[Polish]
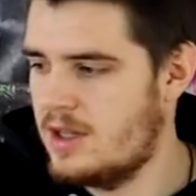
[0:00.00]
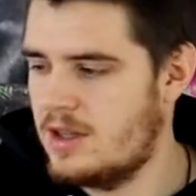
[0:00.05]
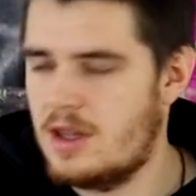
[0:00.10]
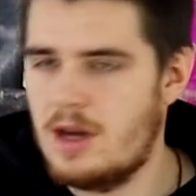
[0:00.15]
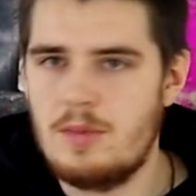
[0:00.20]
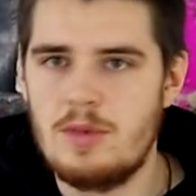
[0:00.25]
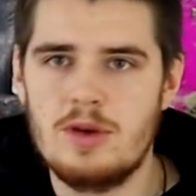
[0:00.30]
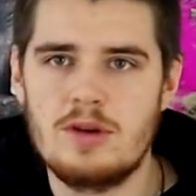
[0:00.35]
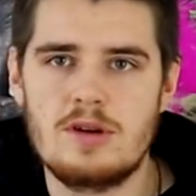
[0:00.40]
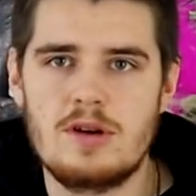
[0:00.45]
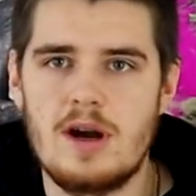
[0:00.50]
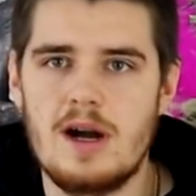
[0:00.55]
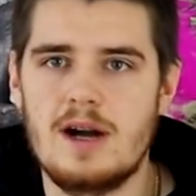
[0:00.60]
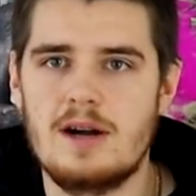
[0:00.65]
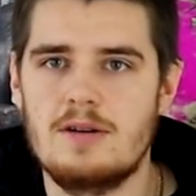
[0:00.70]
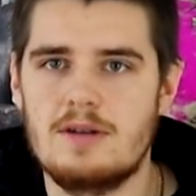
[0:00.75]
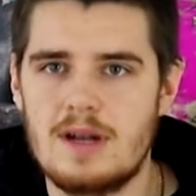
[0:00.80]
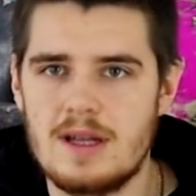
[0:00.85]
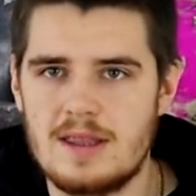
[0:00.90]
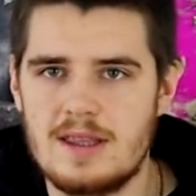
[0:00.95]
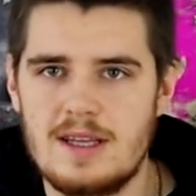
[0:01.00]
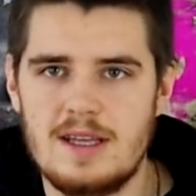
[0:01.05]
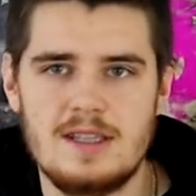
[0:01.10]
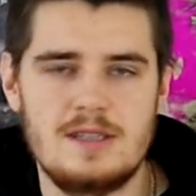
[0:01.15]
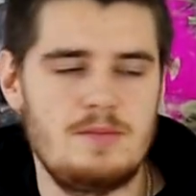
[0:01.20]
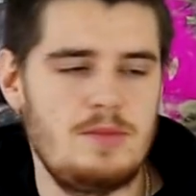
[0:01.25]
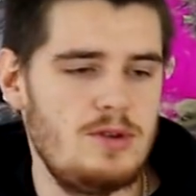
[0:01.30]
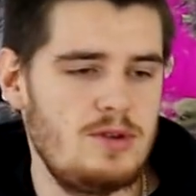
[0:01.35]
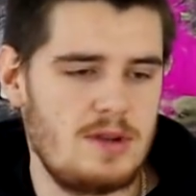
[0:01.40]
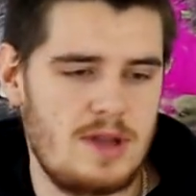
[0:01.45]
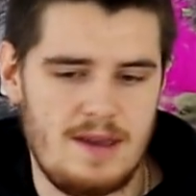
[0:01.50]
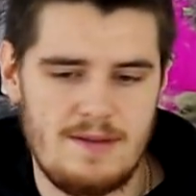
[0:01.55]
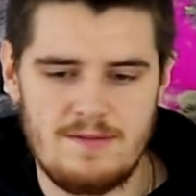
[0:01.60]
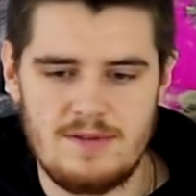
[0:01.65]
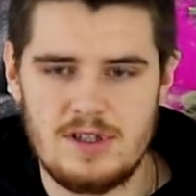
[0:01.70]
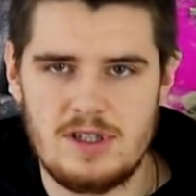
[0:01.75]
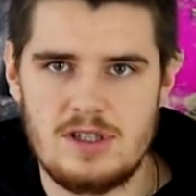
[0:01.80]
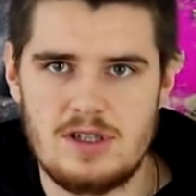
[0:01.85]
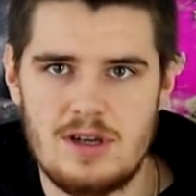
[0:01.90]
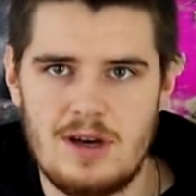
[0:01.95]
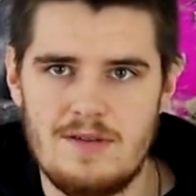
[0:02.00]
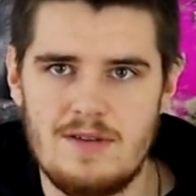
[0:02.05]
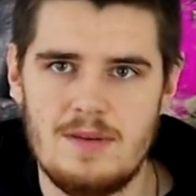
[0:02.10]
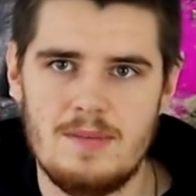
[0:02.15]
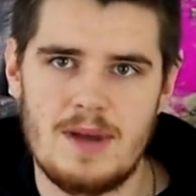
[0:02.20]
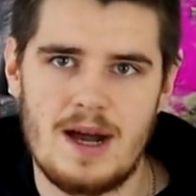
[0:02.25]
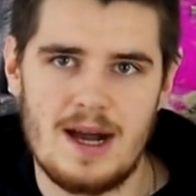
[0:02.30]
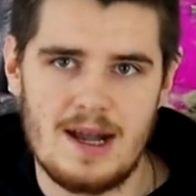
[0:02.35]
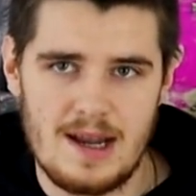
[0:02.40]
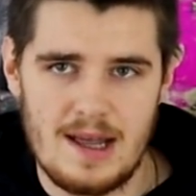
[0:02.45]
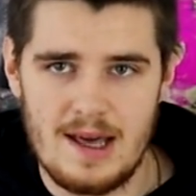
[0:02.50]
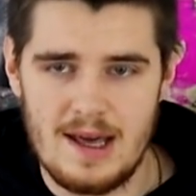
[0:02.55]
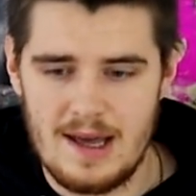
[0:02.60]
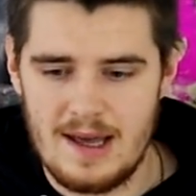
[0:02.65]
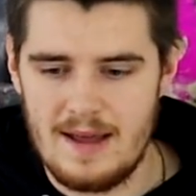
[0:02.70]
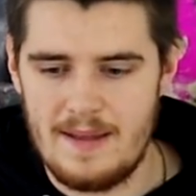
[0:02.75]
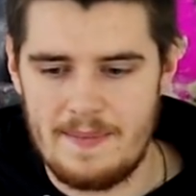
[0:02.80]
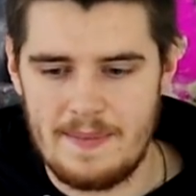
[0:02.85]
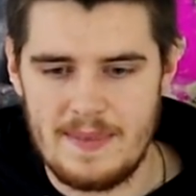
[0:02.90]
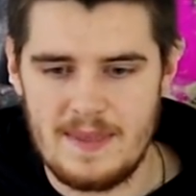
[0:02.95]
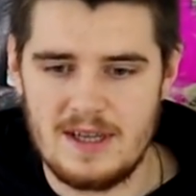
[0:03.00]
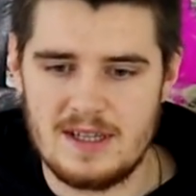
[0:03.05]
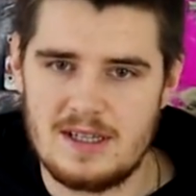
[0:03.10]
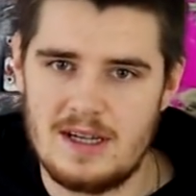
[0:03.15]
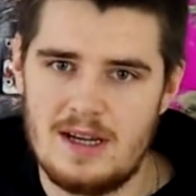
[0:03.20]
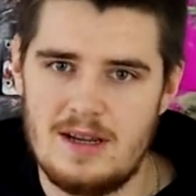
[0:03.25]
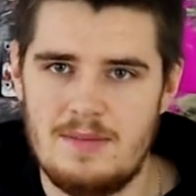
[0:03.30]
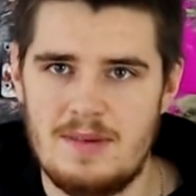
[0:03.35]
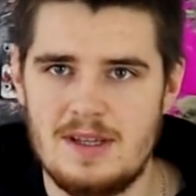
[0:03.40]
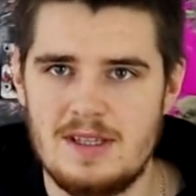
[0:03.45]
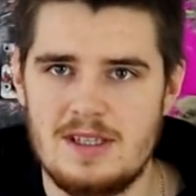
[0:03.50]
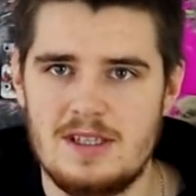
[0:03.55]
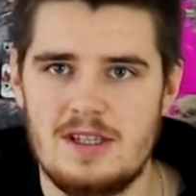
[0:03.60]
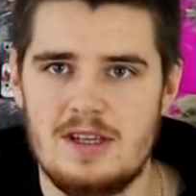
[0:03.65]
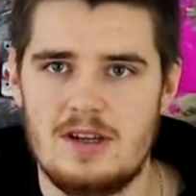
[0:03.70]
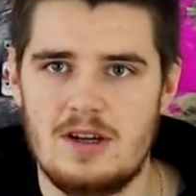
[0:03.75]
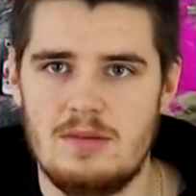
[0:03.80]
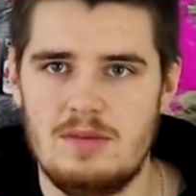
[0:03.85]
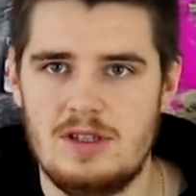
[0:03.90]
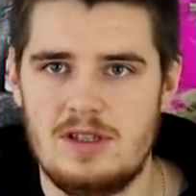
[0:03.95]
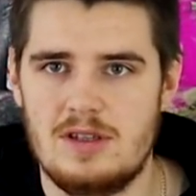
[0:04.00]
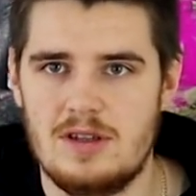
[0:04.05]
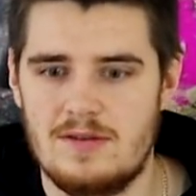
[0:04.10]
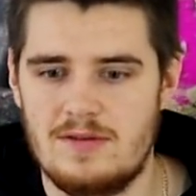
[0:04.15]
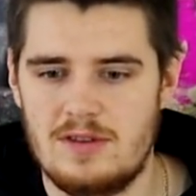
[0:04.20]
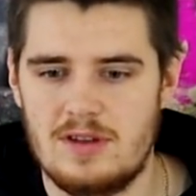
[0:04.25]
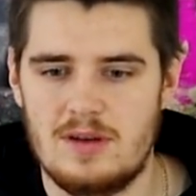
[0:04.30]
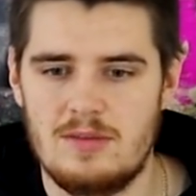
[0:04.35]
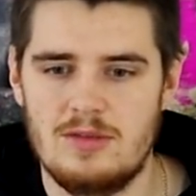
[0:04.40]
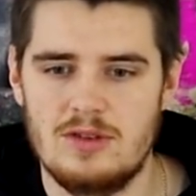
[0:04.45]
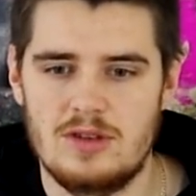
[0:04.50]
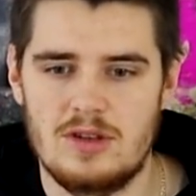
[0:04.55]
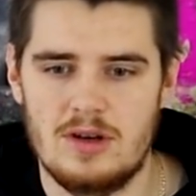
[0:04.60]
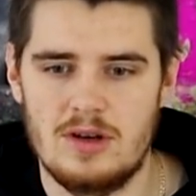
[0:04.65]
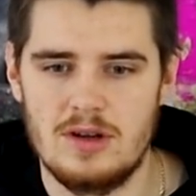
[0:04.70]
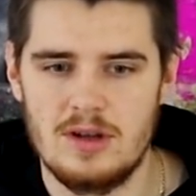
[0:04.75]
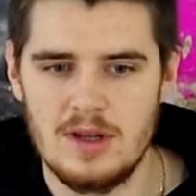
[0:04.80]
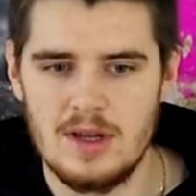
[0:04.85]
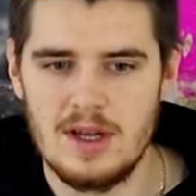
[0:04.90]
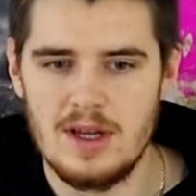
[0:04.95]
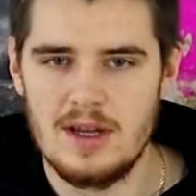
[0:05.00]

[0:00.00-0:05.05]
To biurko akurat nie jest biurkiem wyjściowym, ale jeżeli będziecie robić to w domu, to